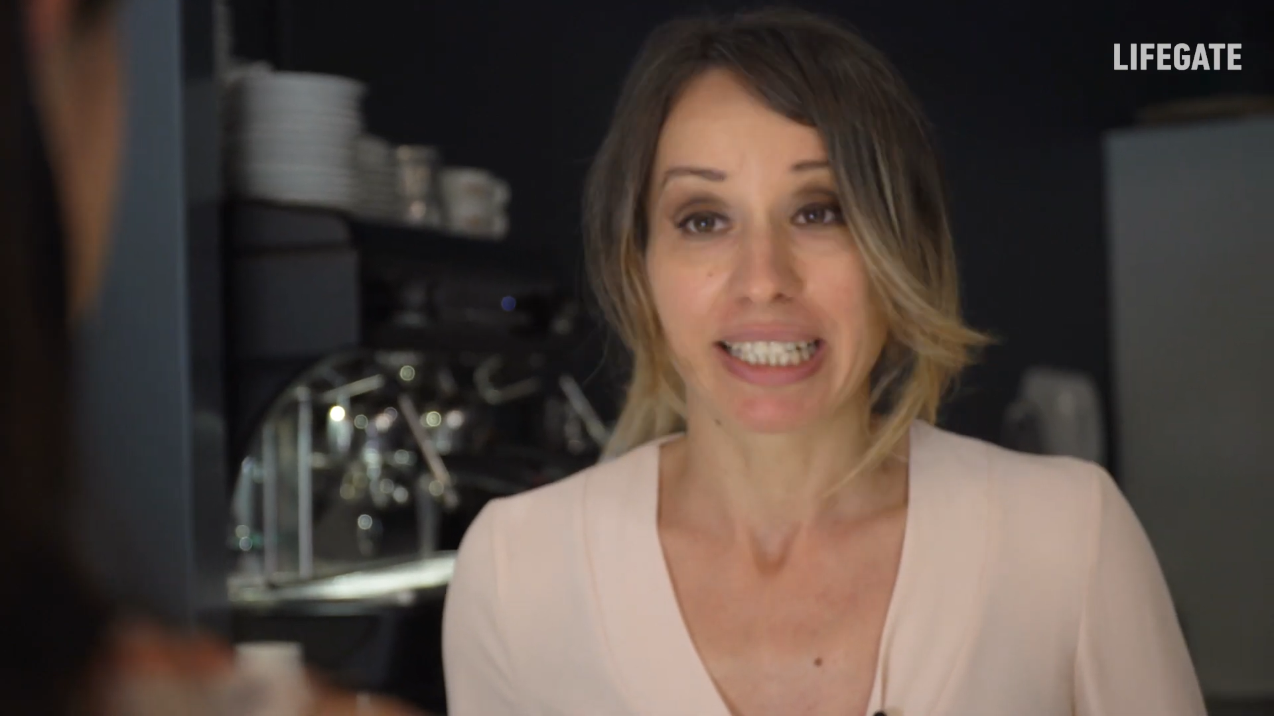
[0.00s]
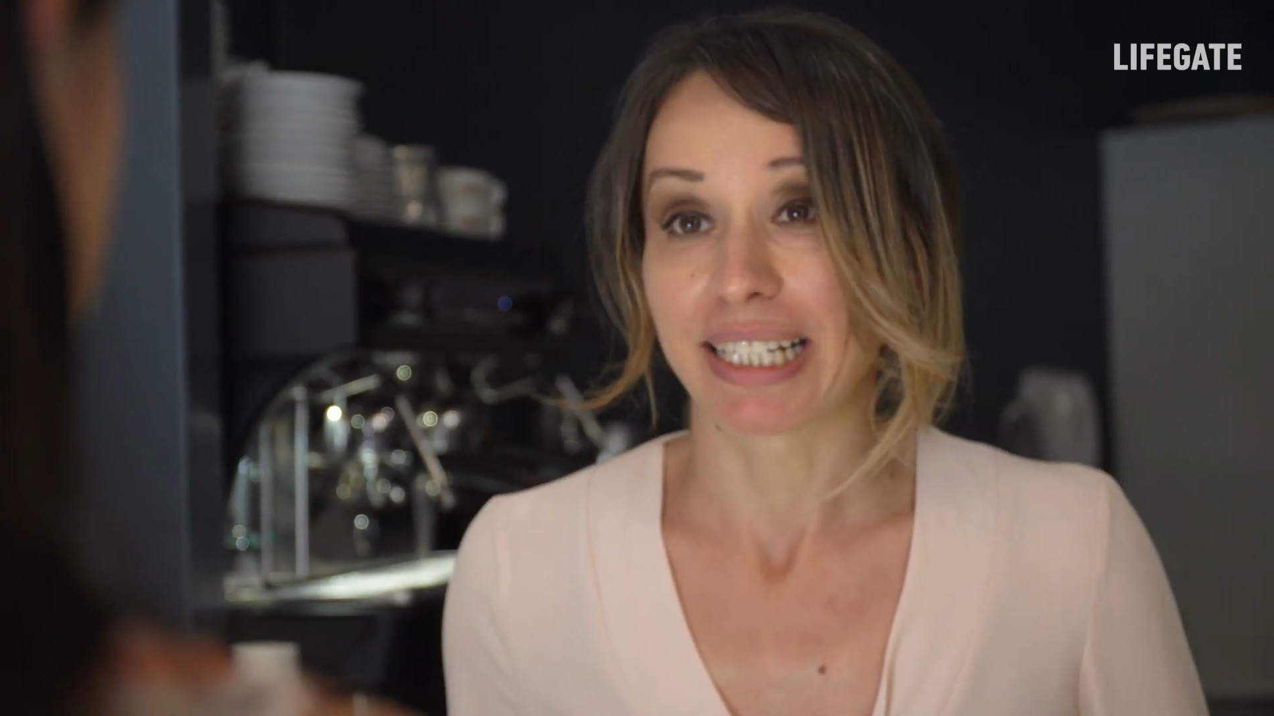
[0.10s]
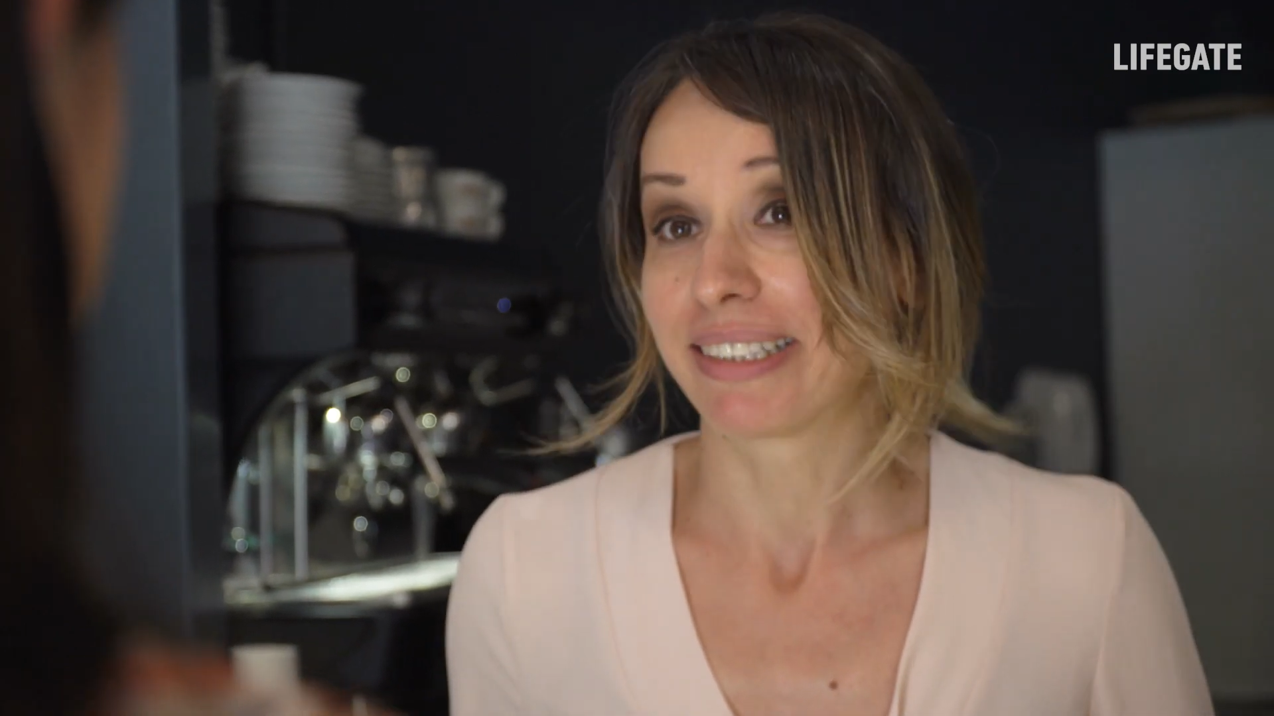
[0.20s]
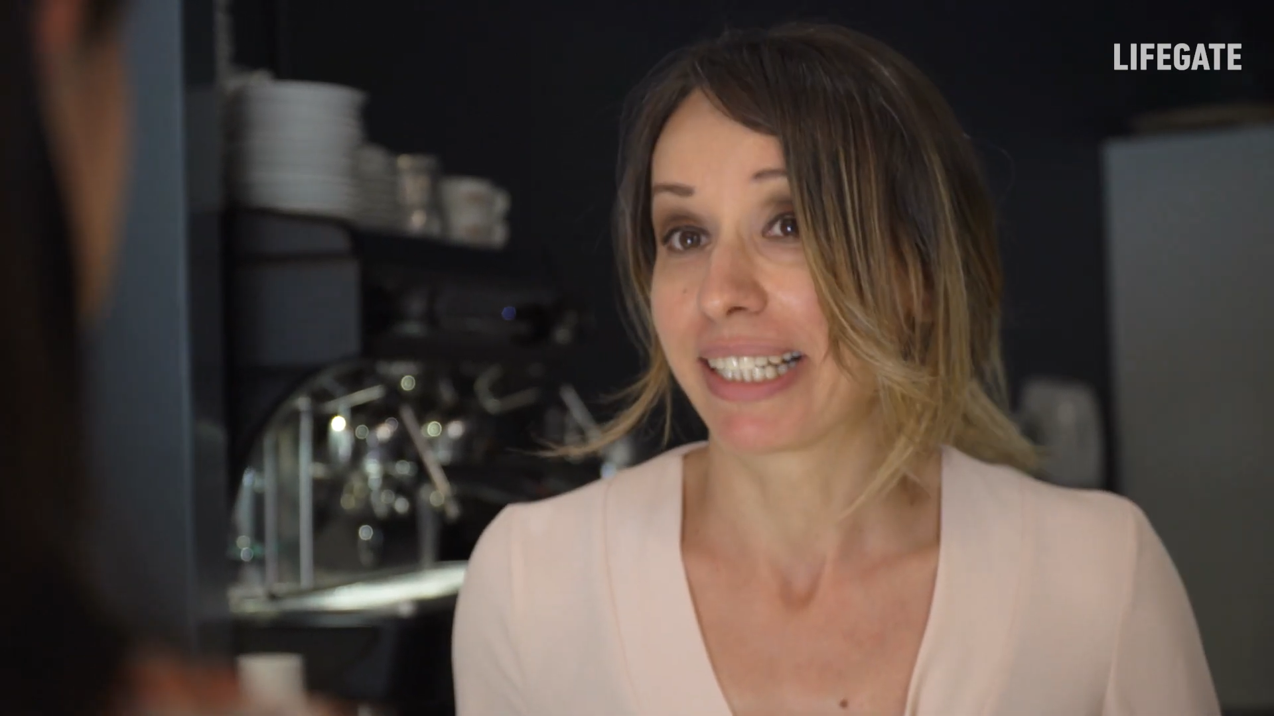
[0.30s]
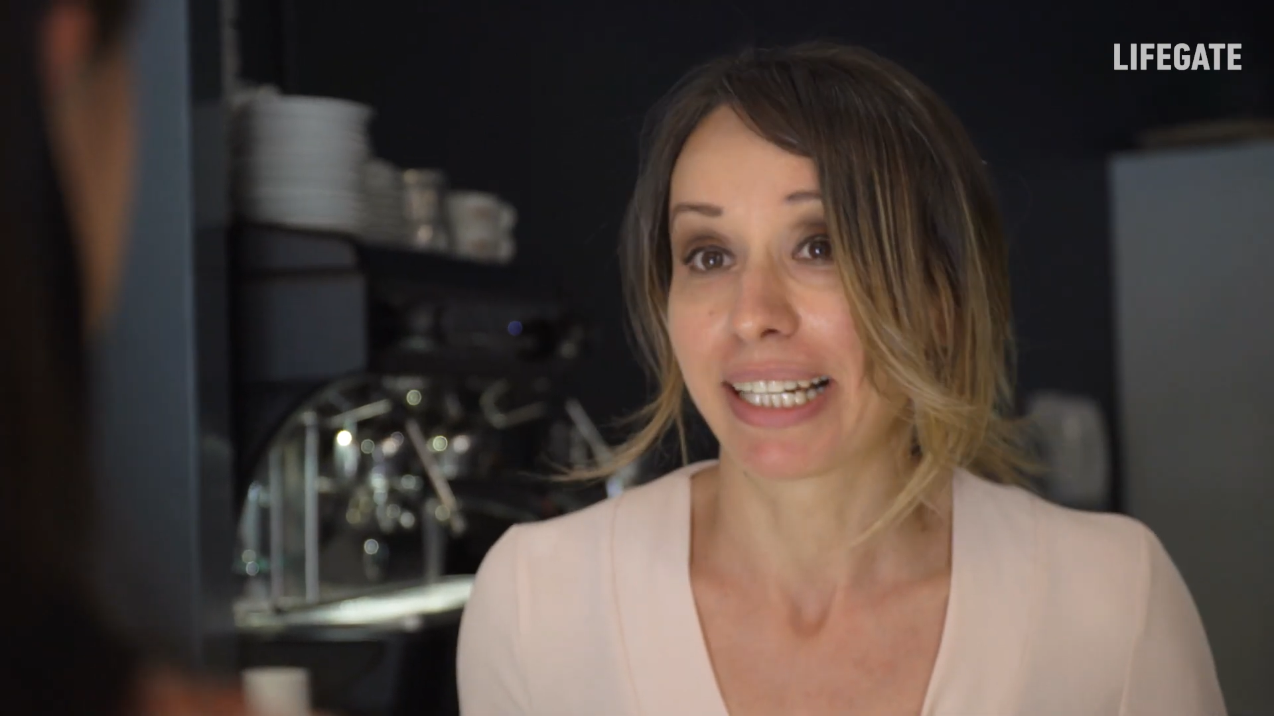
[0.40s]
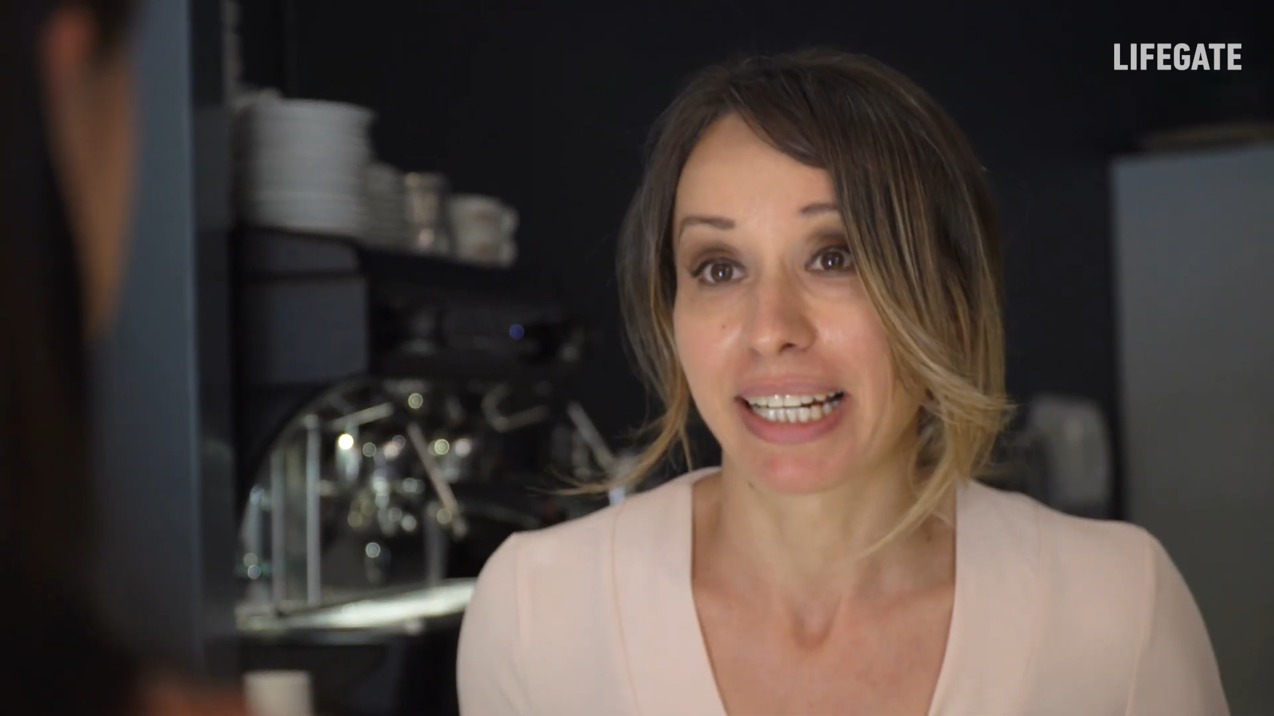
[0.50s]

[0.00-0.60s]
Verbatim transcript: le classiche